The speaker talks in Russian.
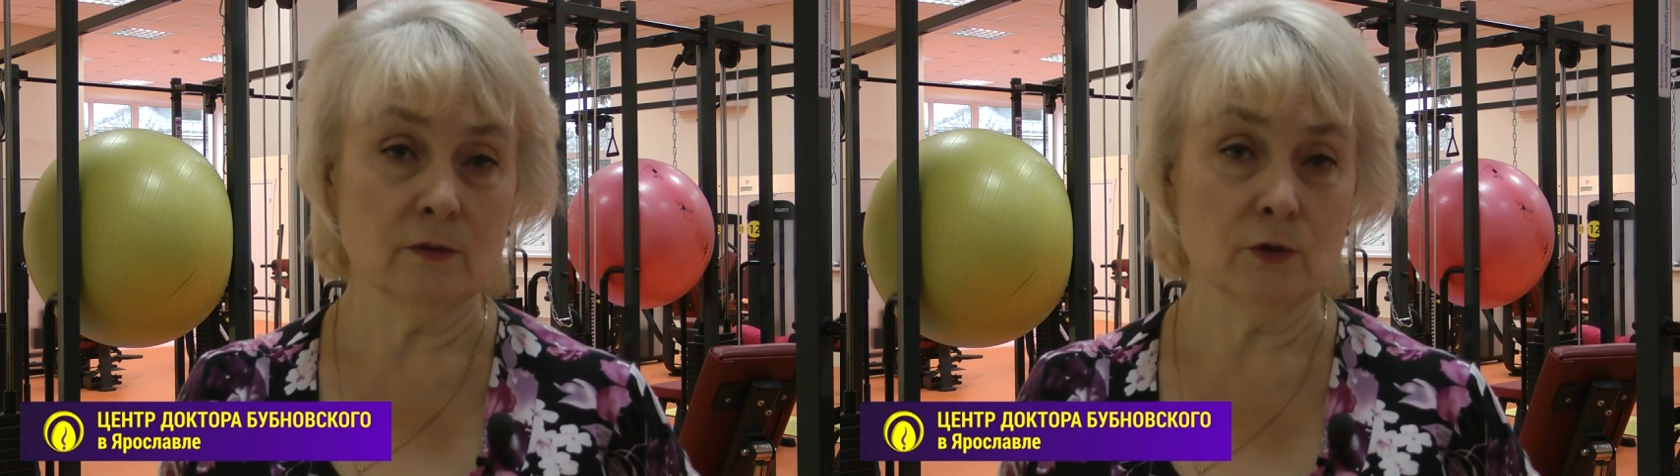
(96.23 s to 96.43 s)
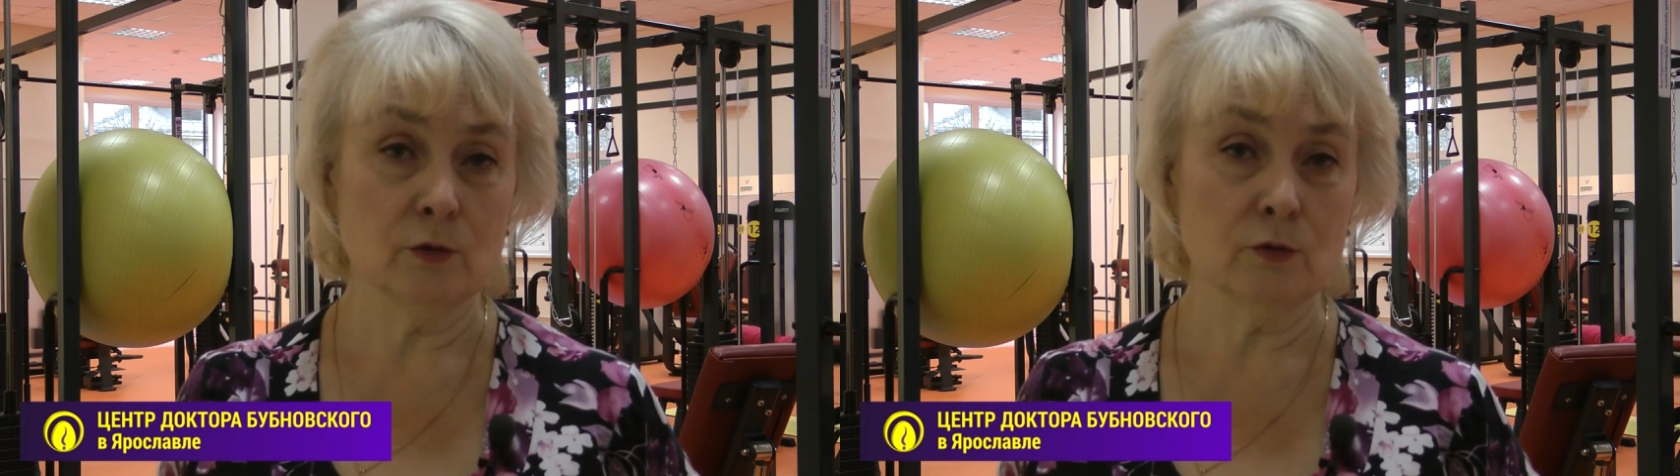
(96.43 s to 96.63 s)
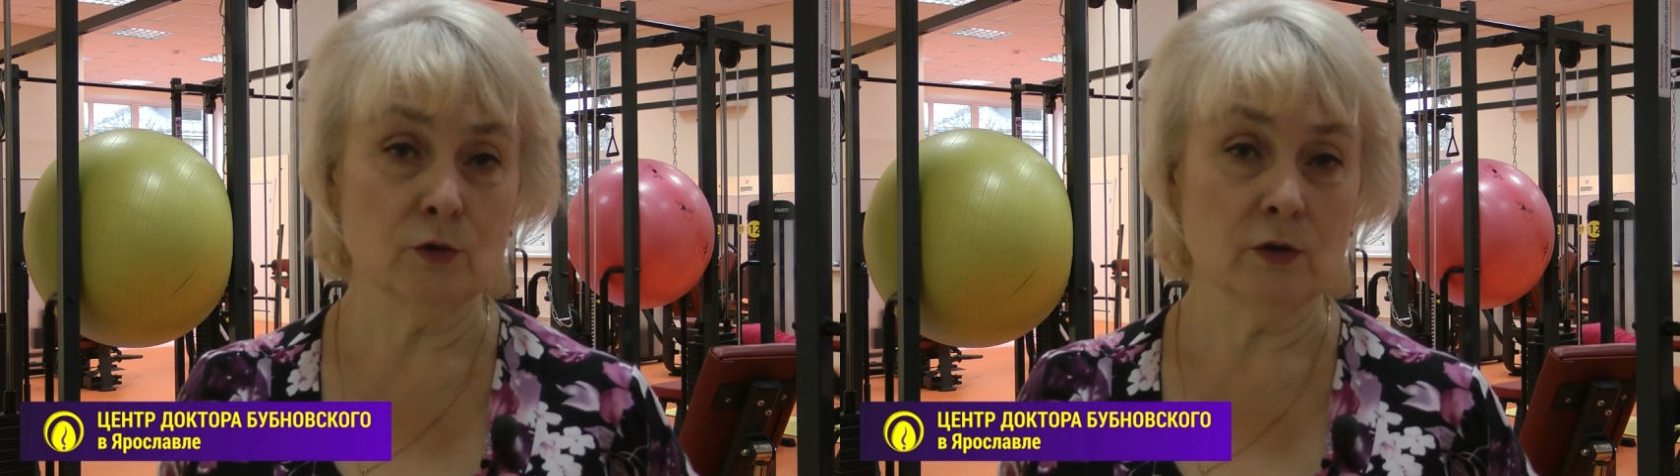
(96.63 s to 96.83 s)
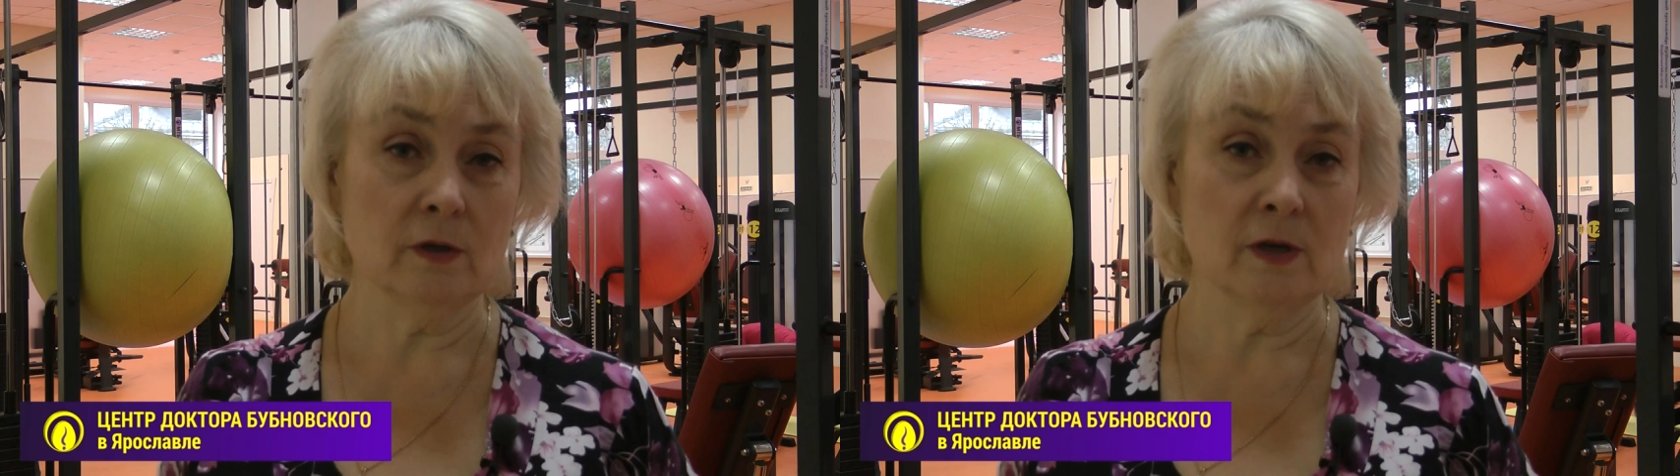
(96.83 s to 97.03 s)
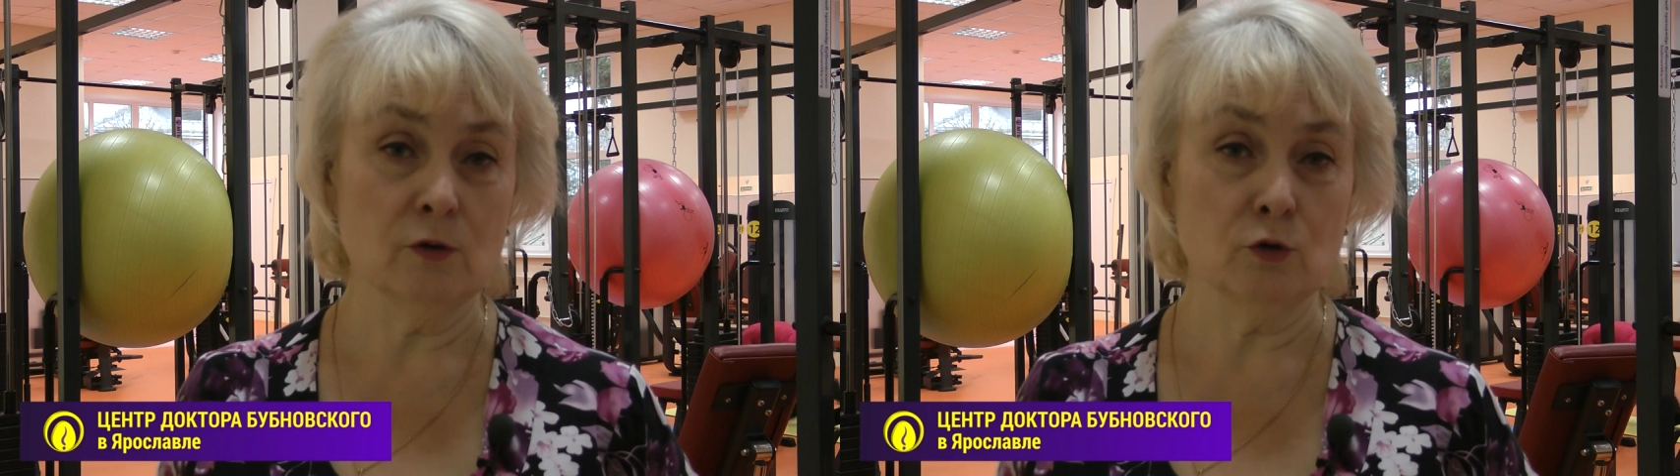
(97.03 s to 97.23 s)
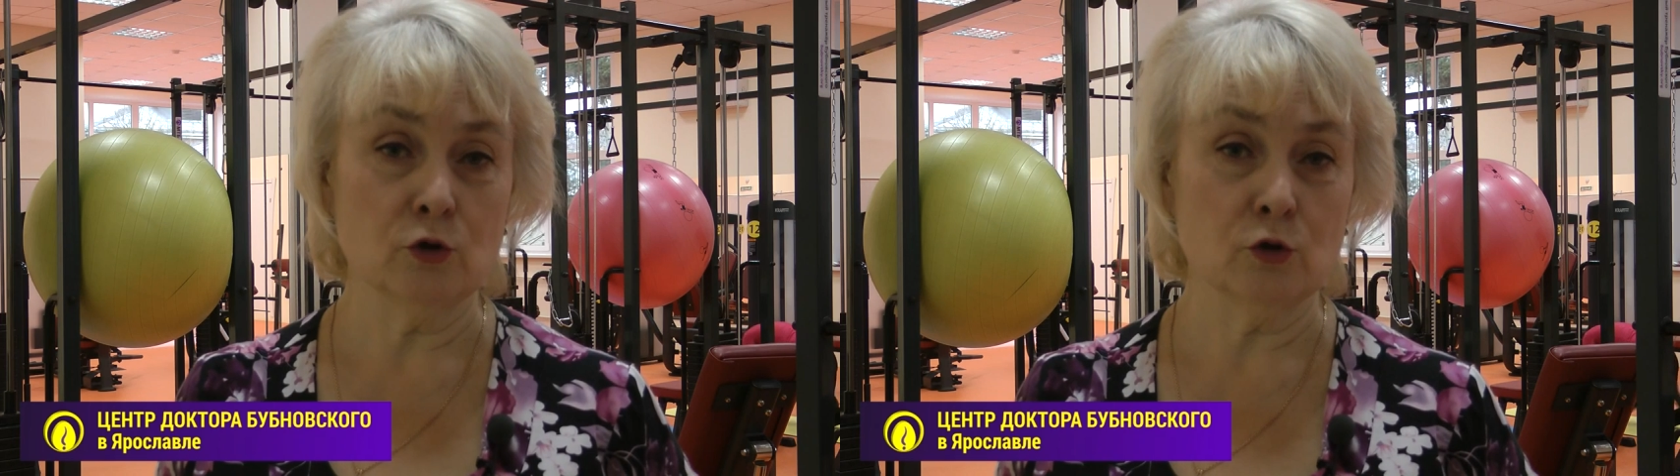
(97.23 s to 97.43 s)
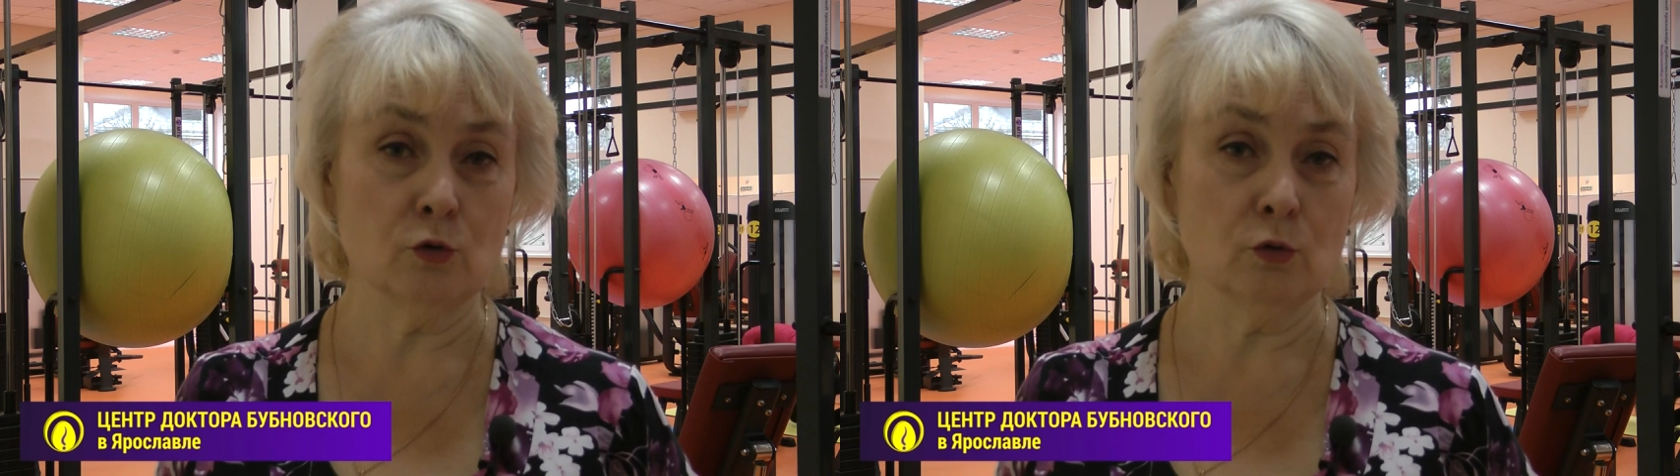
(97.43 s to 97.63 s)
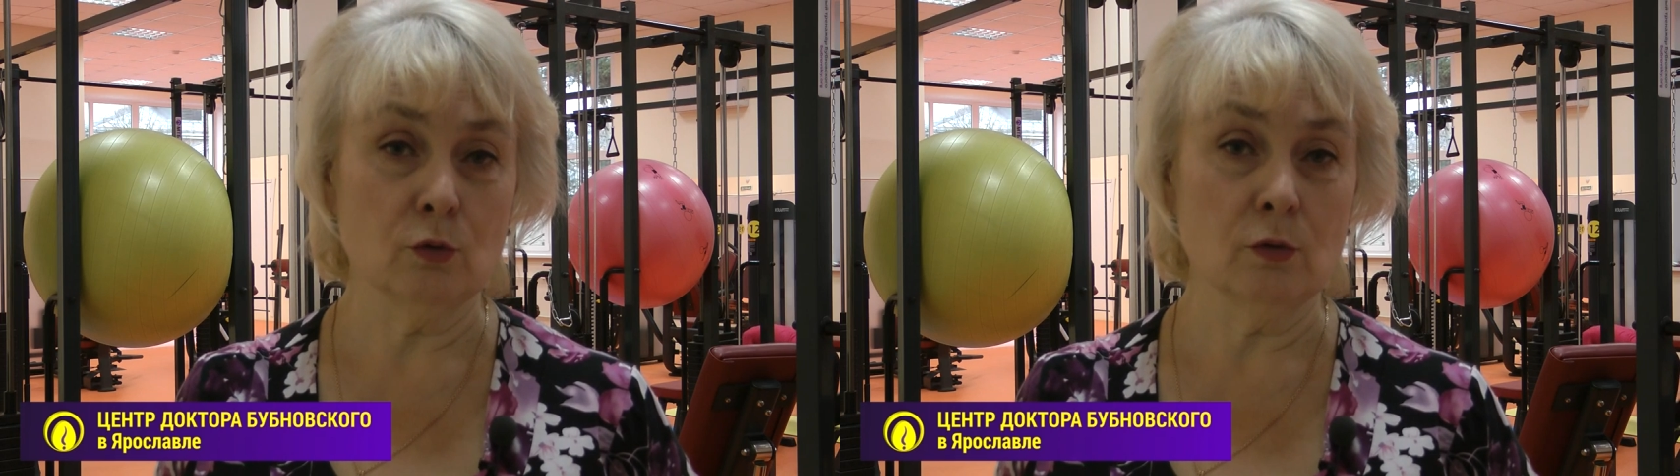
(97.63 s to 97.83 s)
что все это дается с
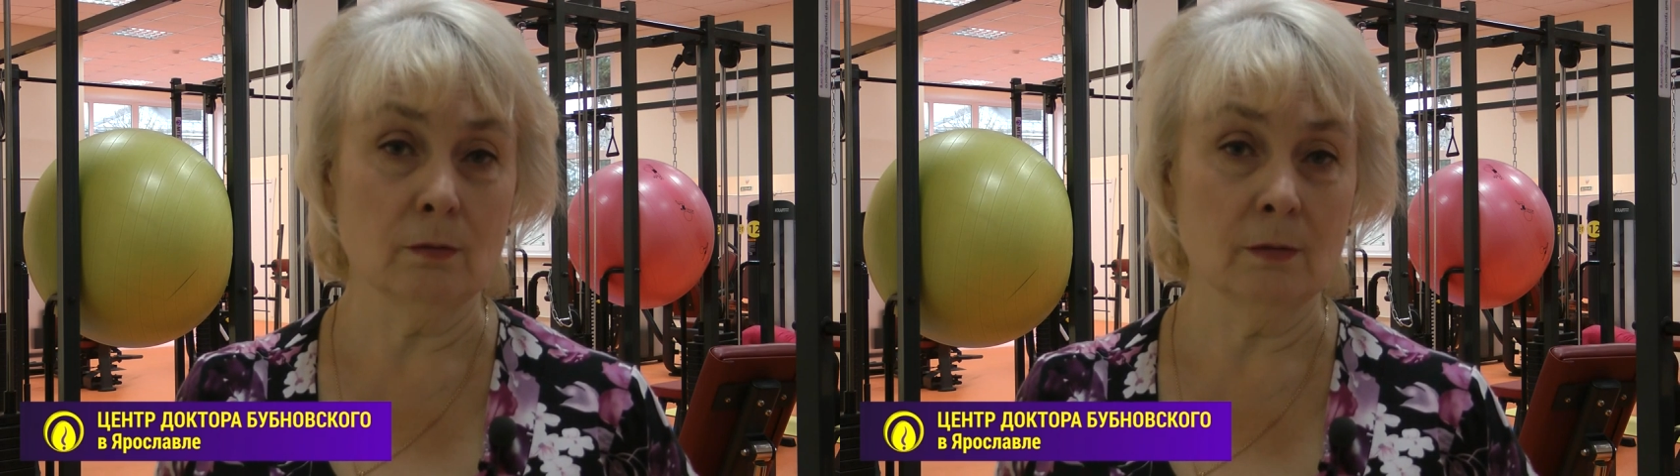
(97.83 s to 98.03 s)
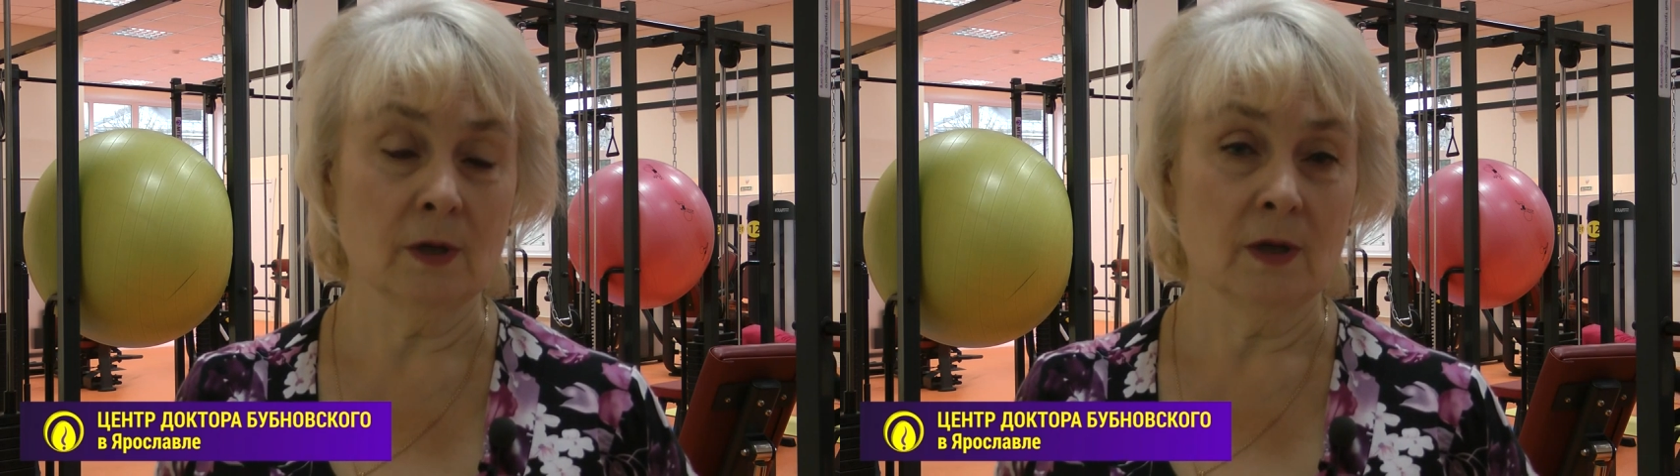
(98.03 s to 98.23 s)
трудом,